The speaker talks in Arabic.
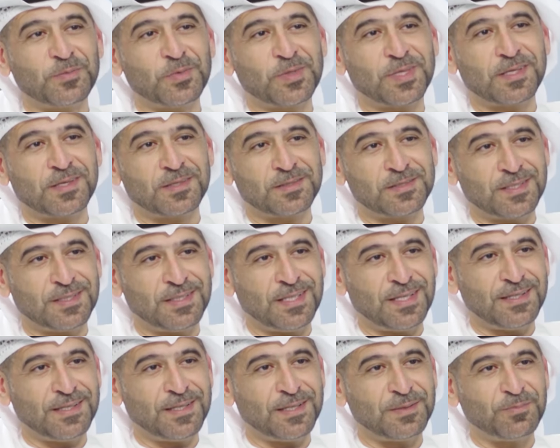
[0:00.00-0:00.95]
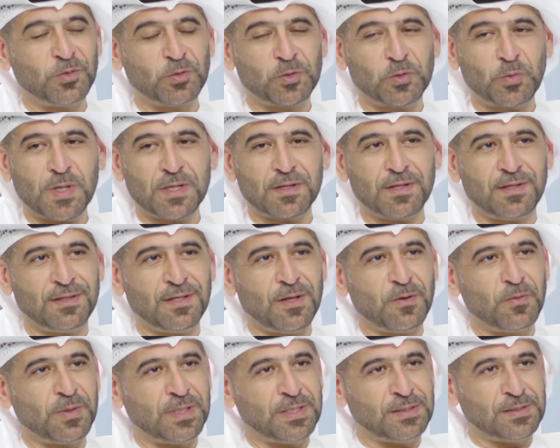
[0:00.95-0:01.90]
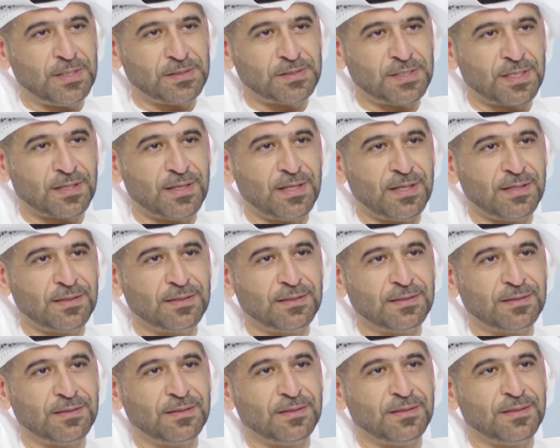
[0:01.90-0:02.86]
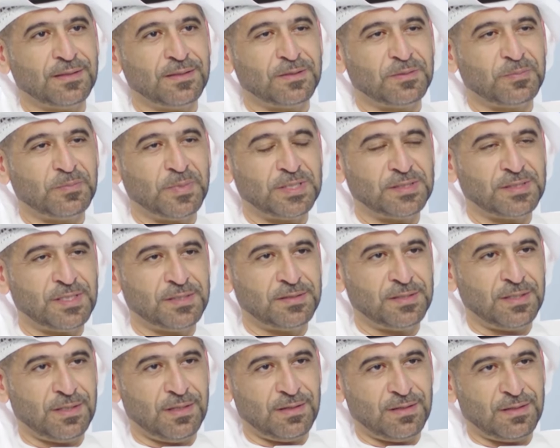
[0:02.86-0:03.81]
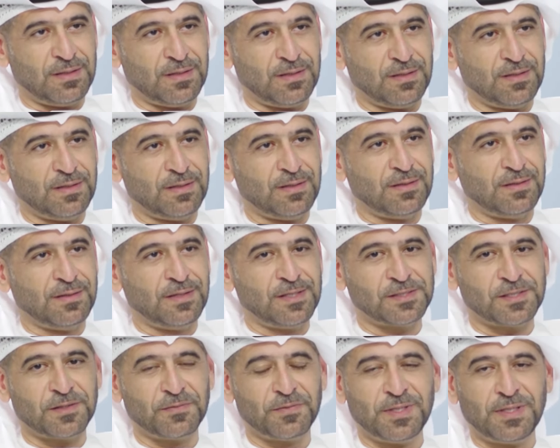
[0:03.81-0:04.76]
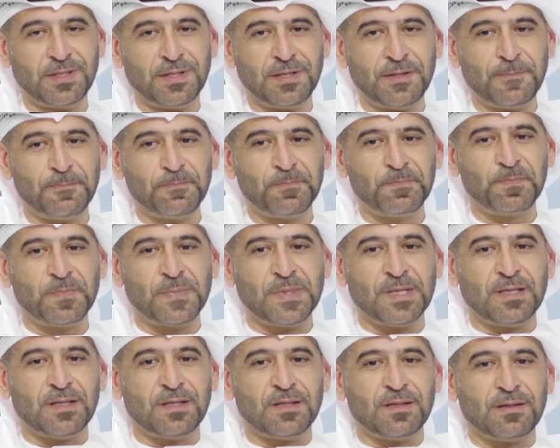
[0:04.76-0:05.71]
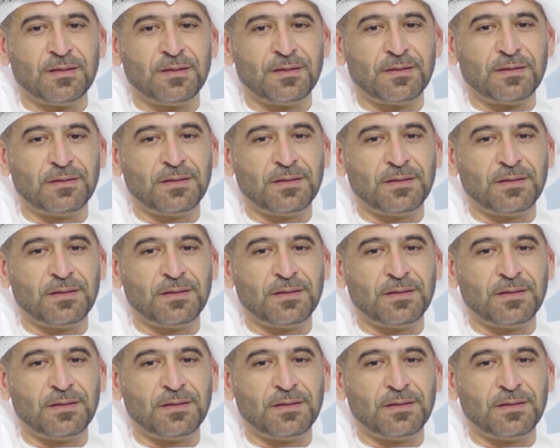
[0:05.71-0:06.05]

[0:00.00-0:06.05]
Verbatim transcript: مثيرة جدا يعني من اتوقع أن أول 11 ثانية بيسجل آه، النصر فيها آه،